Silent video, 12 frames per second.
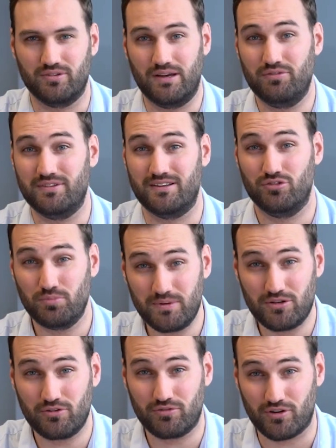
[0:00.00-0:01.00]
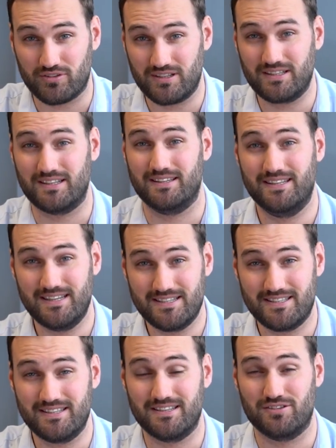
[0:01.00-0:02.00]
on a vu des hôpitaux français, des
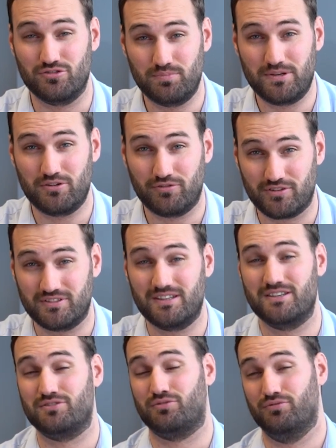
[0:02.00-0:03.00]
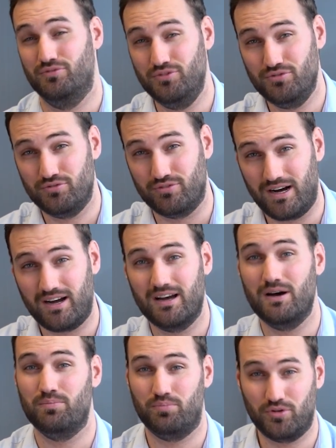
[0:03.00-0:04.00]
DSI, des hôpitaux français qui sont venus nous voir
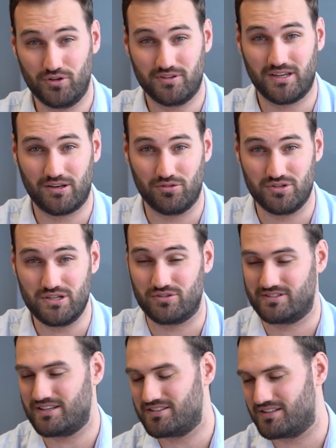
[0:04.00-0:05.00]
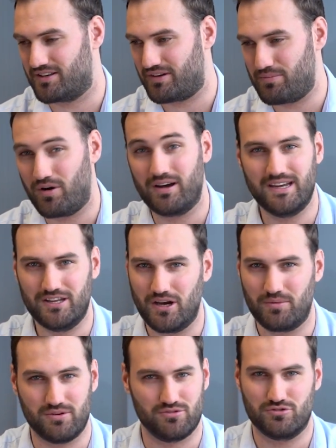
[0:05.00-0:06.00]
pour notre technologie. Donc ça, c'était vraiment
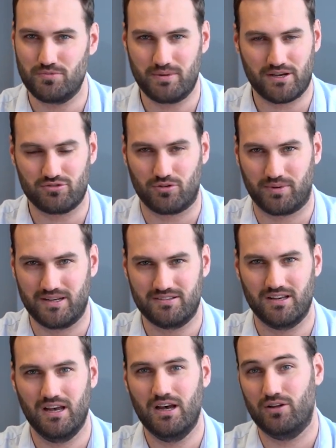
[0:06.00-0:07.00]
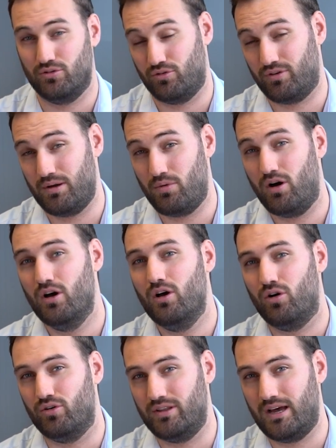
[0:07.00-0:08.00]
énorme, une super surprise. Donc vraiment,
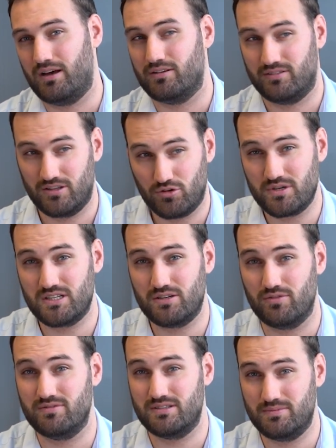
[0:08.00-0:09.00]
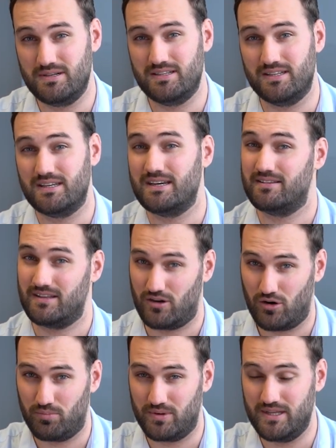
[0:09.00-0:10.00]
on a cet objectif de visibilité qui a été
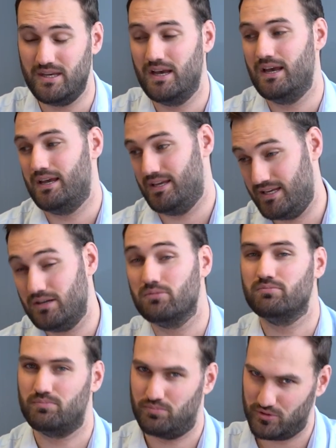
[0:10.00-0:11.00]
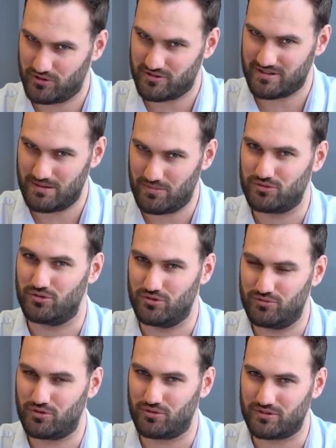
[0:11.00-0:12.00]
rempli et potentiellement de
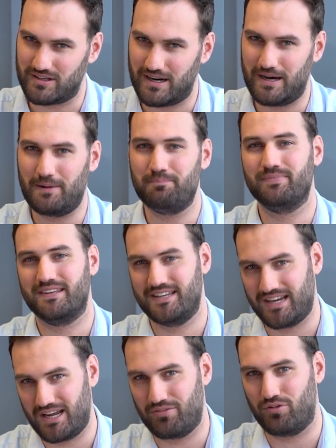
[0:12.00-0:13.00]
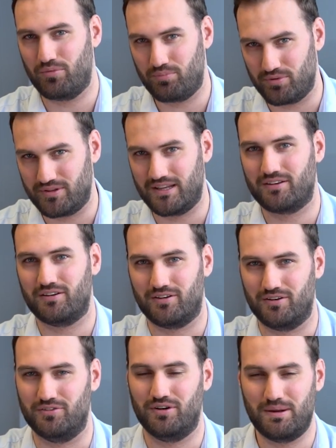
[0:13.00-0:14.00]
nouveaux contrats qui arriveront peut-être
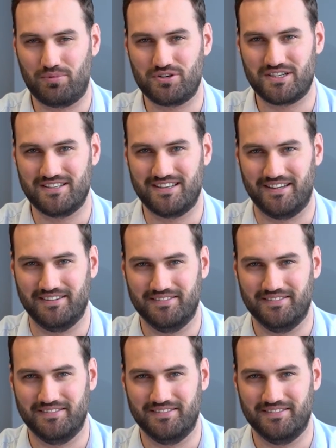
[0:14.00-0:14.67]
euh, dans les prochaines années.